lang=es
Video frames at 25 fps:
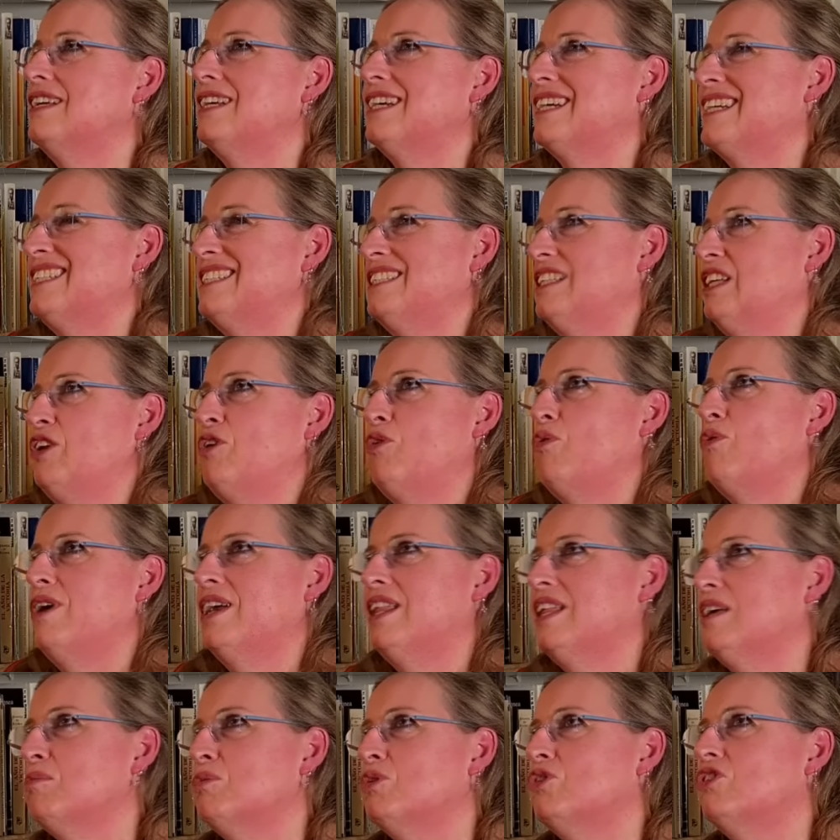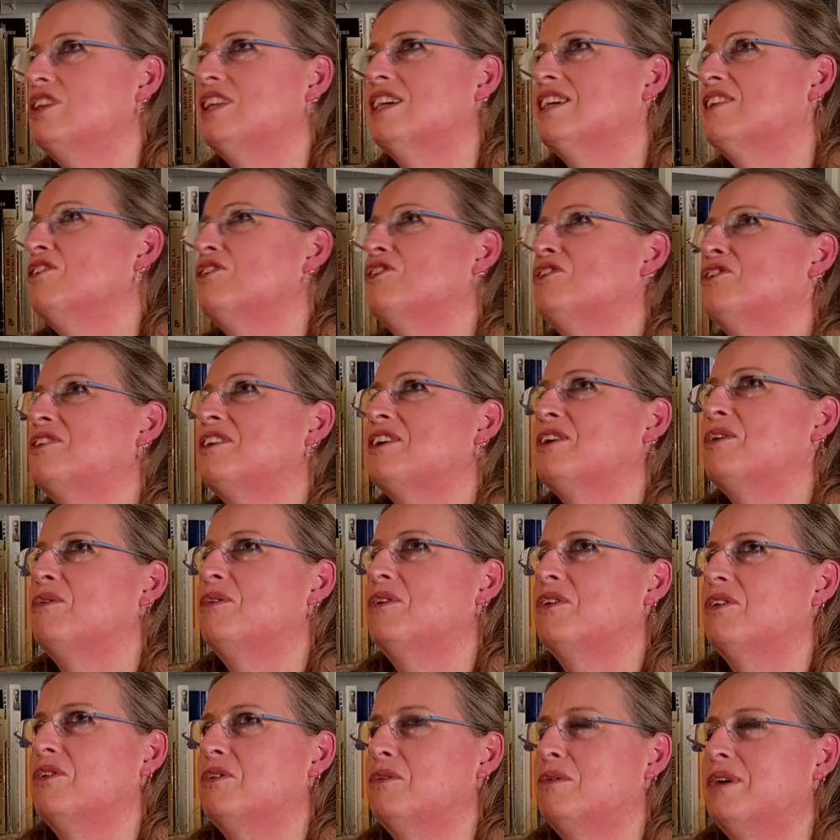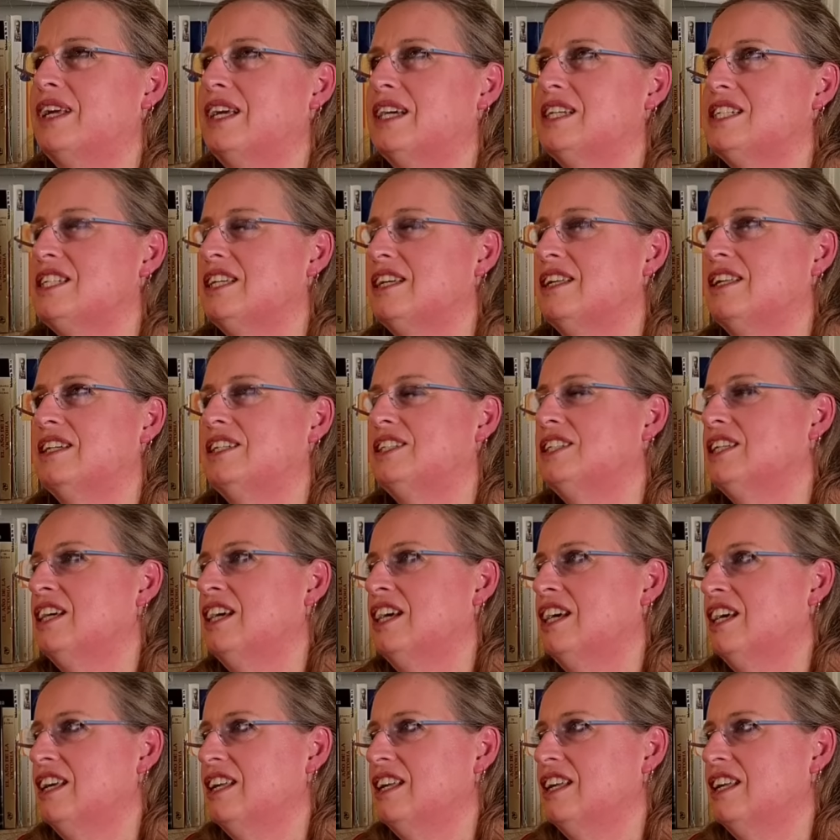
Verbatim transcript: extenuada montando, recuerdo varias sedes